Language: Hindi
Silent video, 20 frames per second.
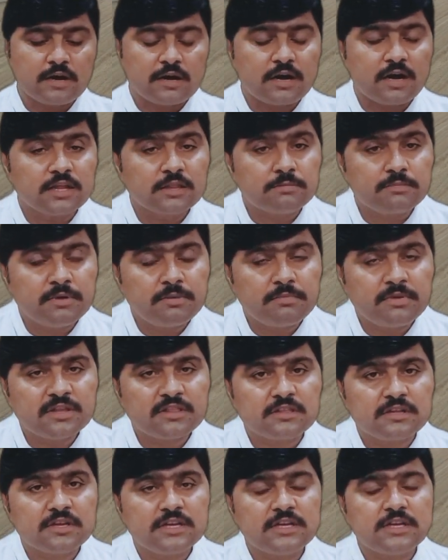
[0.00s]
कद भी
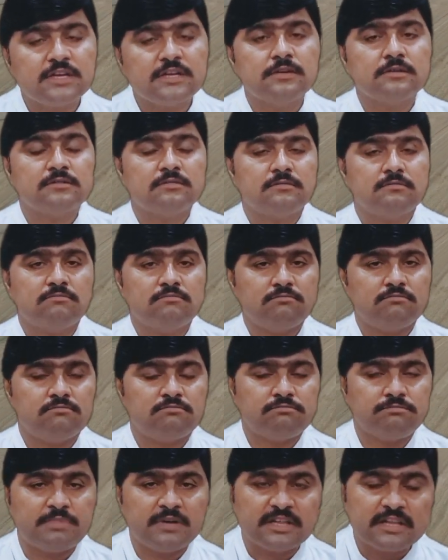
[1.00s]
बेहतरीन
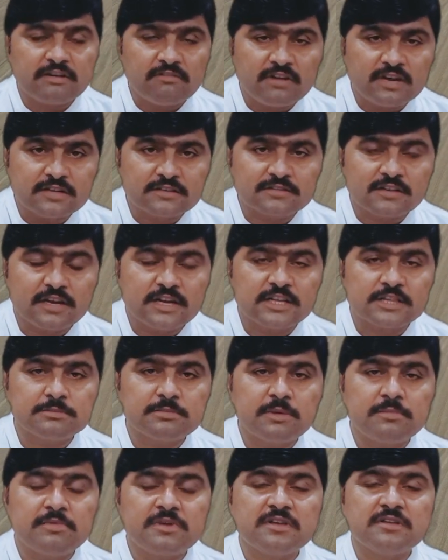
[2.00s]
पैदावार सलाहियत
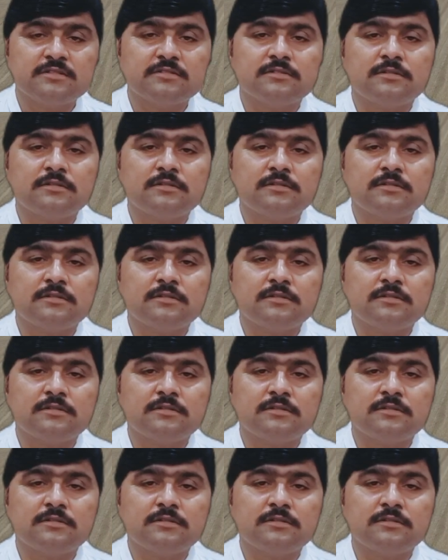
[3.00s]
में भी